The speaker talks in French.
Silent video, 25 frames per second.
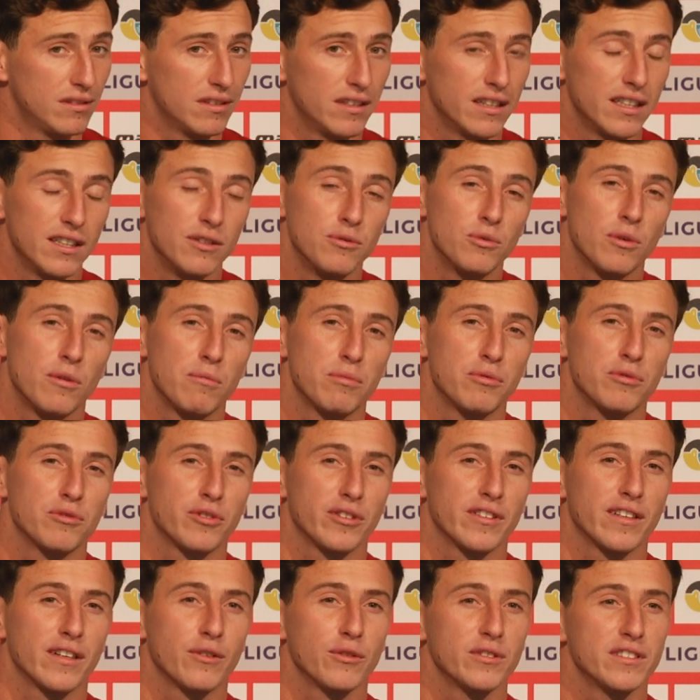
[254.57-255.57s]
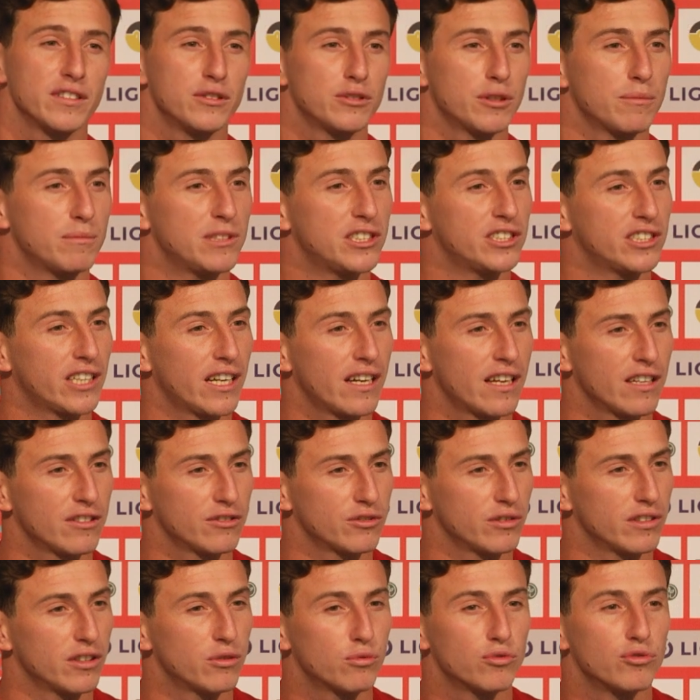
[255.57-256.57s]
Et nous, en plus, on a aussi ce petit challenge.
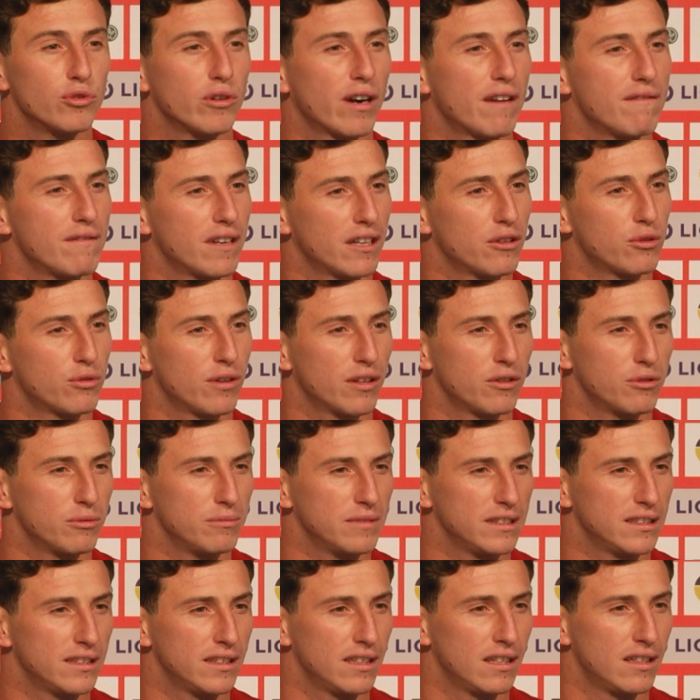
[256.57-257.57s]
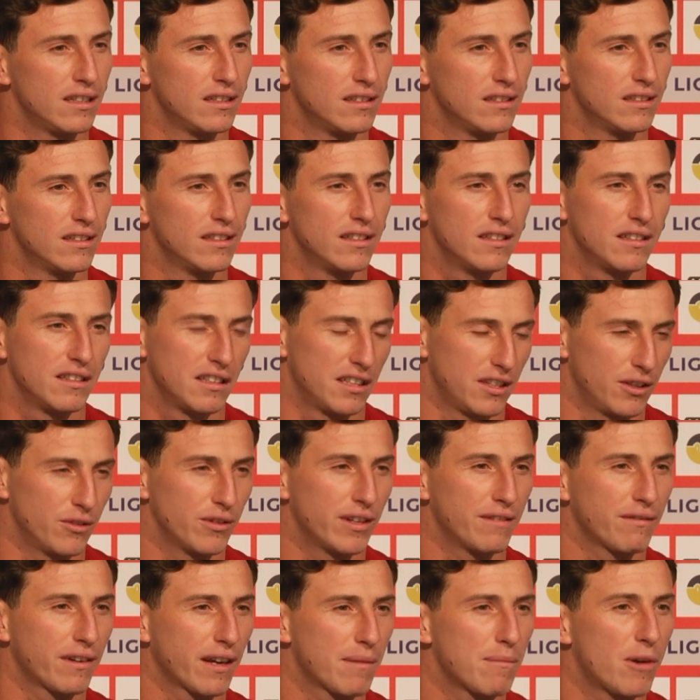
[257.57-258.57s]
On est toujours invaincu à domicile et on
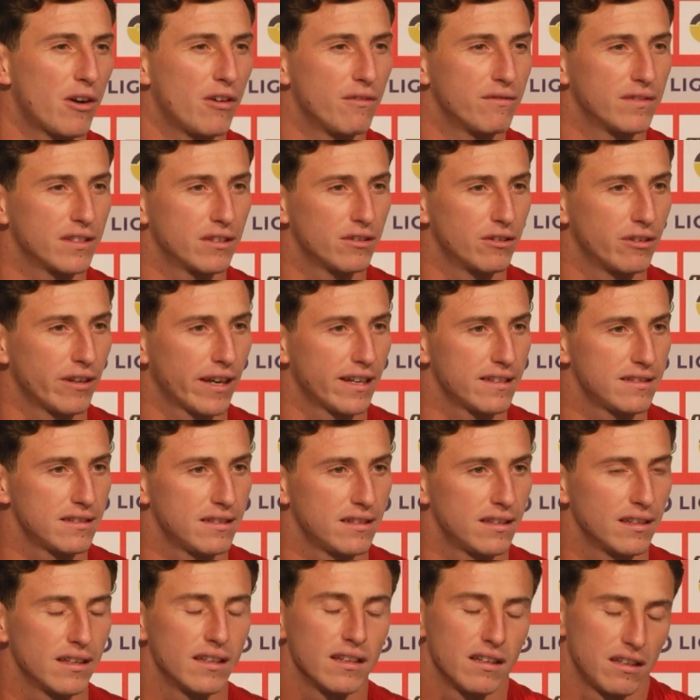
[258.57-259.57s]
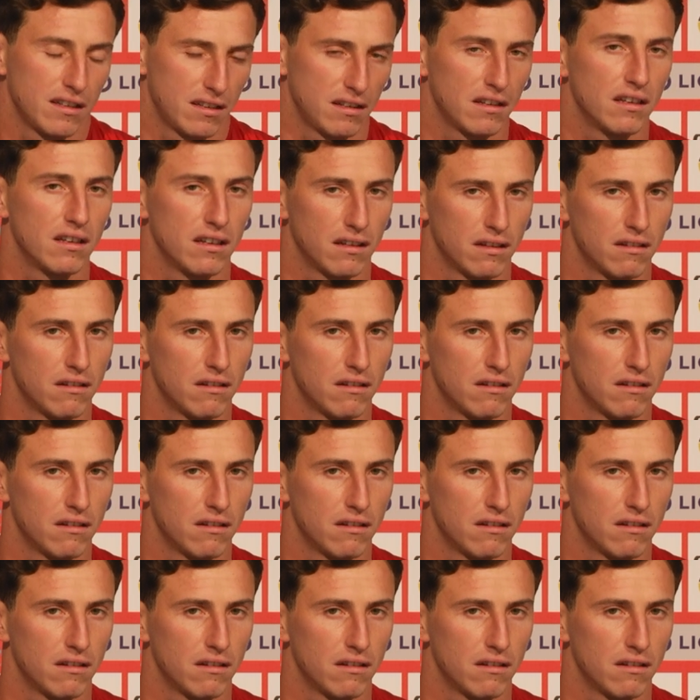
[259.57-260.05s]
a vraiment envie de le rester.